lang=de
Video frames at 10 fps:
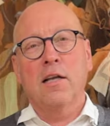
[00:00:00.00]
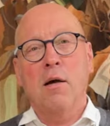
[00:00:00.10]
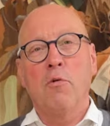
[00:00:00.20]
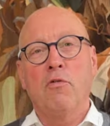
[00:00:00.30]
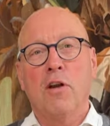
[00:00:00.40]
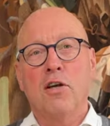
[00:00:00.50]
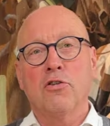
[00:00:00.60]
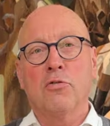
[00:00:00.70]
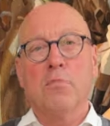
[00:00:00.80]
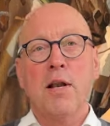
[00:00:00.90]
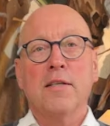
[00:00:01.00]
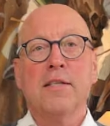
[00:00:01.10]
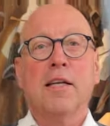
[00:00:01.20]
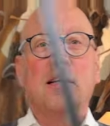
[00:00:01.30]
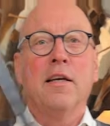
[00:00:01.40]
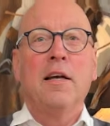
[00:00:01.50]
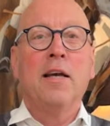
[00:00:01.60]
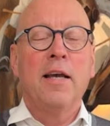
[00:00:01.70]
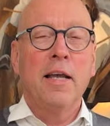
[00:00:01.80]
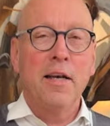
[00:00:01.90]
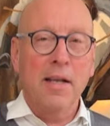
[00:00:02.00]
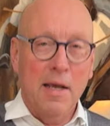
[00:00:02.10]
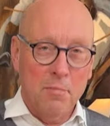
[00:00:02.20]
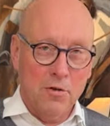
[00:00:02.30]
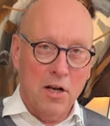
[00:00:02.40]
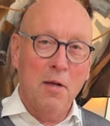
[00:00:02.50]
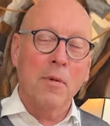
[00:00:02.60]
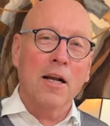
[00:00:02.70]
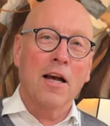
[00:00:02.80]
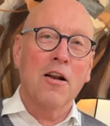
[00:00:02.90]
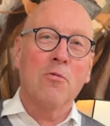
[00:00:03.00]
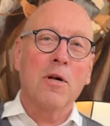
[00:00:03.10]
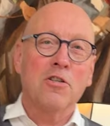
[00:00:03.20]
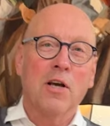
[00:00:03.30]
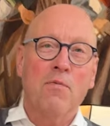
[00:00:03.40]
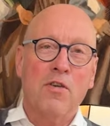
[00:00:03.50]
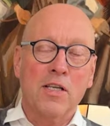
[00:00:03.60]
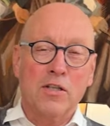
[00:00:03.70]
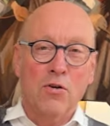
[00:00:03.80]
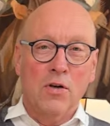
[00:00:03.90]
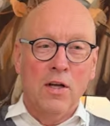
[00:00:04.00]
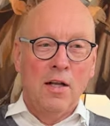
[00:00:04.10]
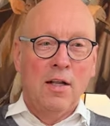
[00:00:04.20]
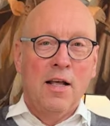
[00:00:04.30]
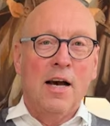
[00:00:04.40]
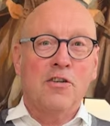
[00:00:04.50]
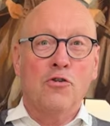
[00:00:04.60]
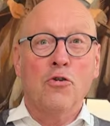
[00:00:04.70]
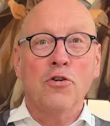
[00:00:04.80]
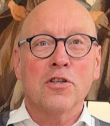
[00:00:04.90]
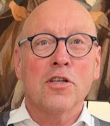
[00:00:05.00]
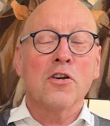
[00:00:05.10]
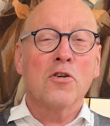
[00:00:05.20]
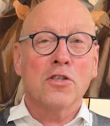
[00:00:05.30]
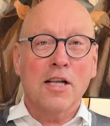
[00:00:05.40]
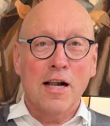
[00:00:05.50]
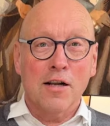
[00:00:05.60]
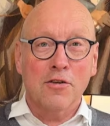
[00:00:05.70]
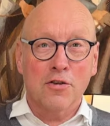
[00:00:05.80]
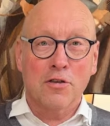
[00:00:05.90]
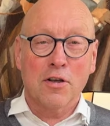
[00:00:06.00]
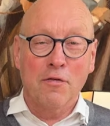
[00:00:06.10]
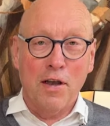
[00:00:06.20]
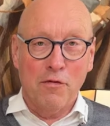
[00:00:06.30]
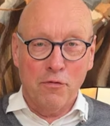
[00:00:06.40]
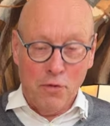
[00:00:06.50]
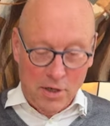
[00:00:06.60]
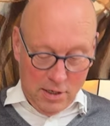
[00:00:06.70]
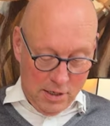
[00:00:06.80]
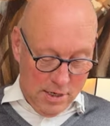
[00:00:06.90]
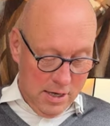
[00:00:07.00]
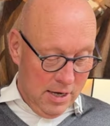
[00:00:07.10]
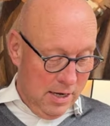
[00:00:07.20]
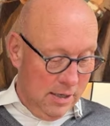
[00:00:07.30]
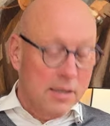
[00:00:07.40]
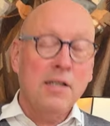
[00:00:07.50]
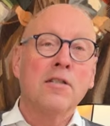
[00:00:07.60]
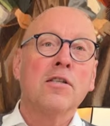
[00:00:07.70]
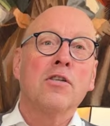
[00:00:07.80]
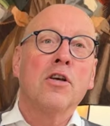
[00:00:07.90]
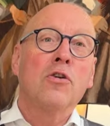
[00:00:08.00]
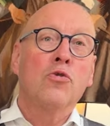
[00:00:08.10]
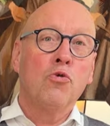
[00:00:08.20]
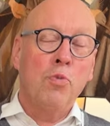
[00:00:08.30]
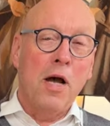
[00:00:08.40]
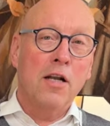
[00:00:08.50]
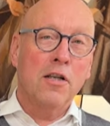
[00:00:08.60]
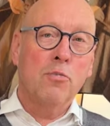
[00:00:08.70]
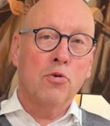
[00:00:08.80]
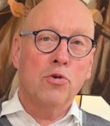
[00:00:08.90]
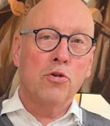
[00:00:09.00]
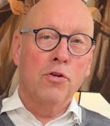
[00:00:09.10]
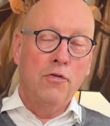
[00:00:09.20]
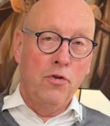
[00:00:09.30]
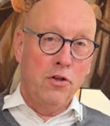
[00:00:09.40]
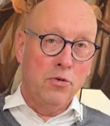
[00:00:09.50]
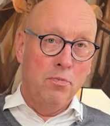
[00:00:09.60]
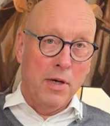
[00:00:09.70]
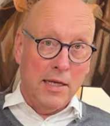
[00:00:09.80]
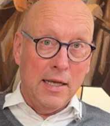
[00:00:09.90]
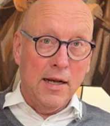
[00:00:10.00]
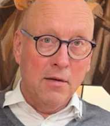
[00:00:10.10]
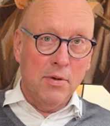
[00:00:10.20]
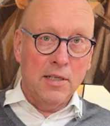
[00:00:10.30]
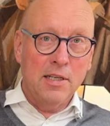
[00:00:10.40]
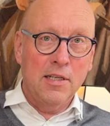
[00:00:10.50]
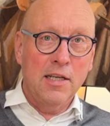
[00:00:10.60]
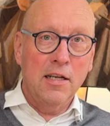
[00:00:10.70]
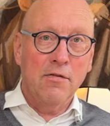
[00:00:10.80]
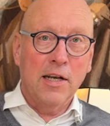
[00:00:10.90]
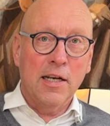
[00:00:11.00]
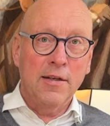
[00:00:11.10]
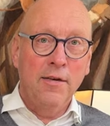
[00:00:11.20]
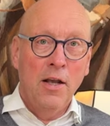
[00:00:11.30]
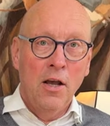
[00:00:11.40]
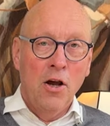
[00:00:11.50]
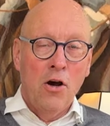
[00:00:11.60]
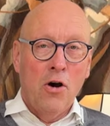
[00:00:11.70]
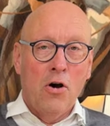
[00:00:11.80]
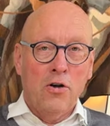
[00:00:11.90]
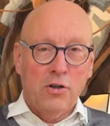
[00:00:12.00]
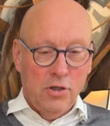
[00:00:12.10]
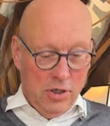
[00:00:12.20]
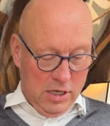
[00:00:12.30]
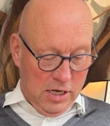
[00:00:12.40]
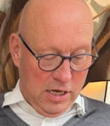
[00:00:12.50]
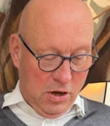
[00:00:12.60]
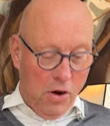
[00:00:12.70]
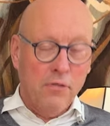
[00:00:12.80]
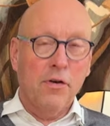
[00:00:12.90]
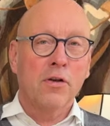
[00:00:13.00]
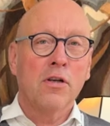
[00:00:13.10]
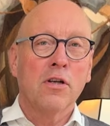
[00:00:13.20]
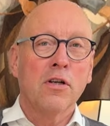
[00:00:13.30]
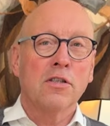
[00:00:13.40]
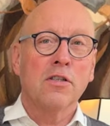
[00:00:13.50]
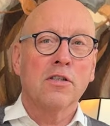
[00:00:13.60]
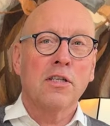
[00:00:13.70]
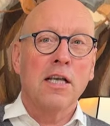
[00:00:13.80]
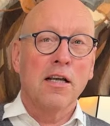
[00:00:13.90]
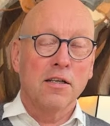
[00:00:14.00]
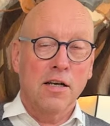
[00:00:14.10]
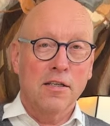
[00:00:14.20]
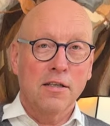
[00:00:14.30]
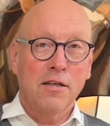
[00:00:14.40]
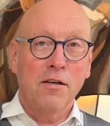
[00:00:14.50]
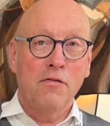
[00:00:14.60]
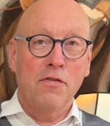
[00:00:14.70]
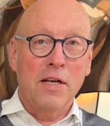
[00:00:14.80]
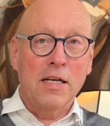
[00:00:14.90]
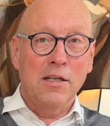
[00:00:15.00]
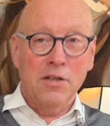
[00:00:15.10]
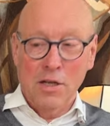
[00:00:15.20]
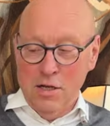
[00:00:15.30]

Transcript: Camouflage und Plastik hingeben, sondern man kann auch mal zur Abwechslung ein schönes nostalgisches Gewehr führen. Dieses super Angebot wird bei IGAN präsentiert werden und ich hoffe, dass es Ihr Interesse findet.